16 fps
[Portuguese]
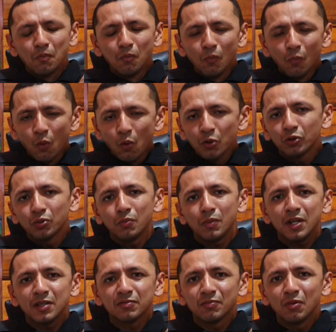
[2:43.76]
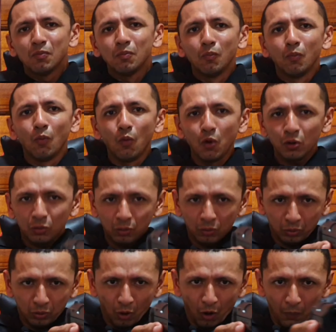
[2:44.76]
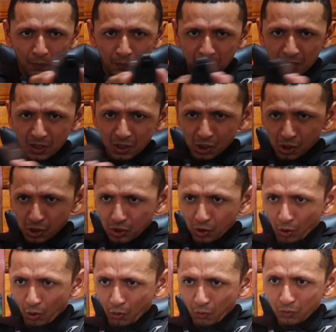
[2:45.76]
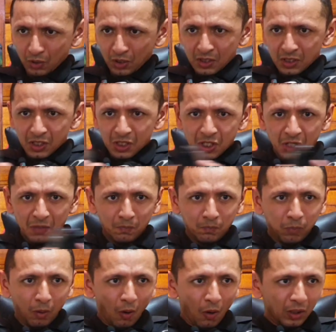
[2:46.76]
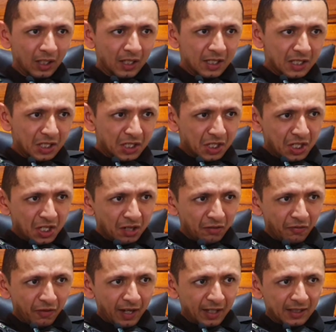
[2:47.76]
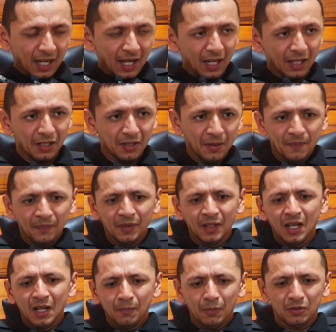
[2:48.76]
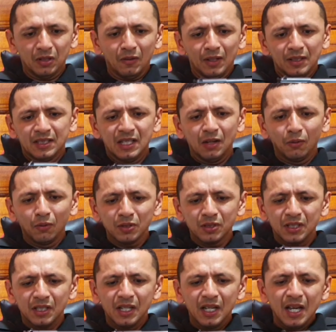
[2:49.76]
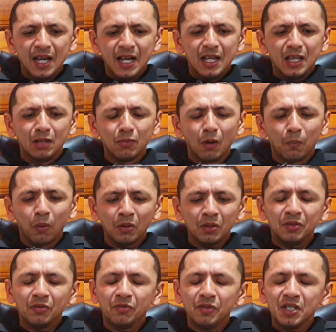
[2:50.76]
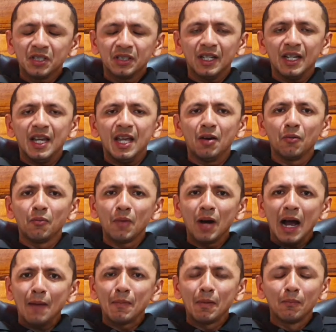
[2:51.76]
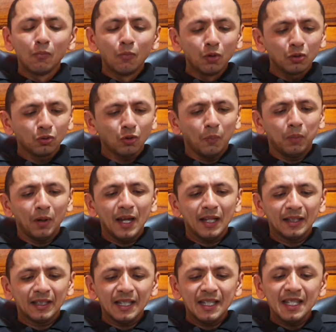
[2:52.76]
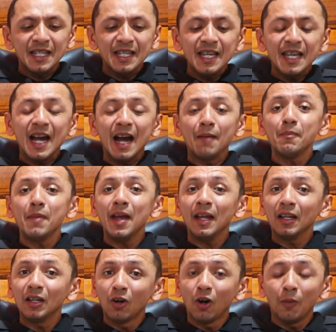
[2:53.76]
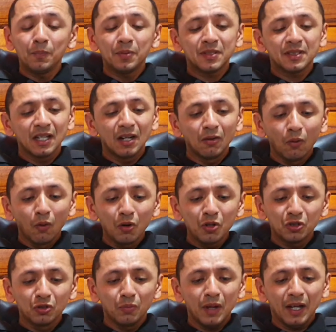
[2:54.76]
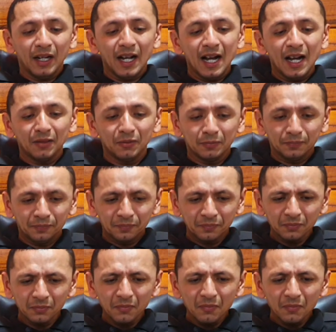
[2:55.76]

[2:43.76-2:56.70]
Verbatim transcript: Muito mesmo, muito top, show de bola de verdade. Pessoal, a C11, no meu ponto de vista, é uma arma muito completa e é a melhor opção hoje no mercado.